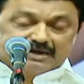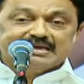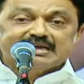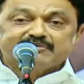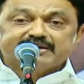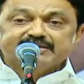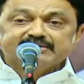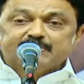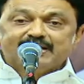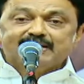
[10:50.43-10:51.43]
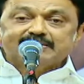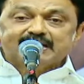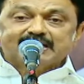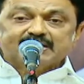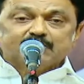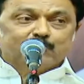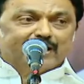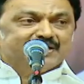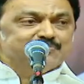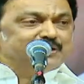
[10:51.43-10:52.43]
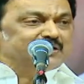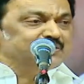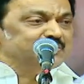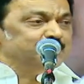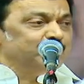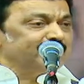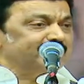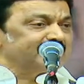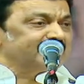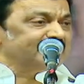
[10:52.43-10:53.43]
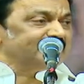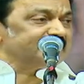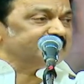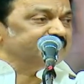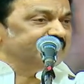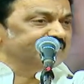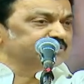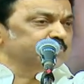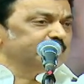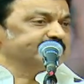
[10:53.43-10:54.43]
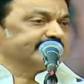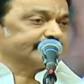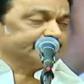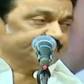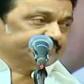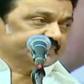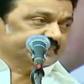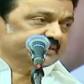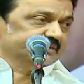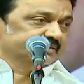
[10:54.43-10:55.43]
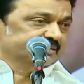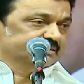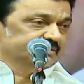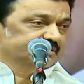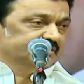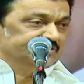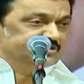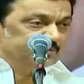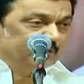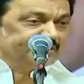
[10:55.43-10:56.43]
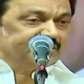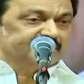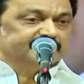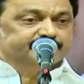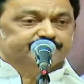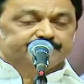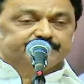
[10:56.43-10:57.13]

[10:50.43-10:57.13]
கலைஞர் அவர்கள் அந்த மாநாட்டில் ஐம்பெரும் முழக்கங்களை வடித்து கொடுத்தார் அஞ்சு முழக்கங்கள்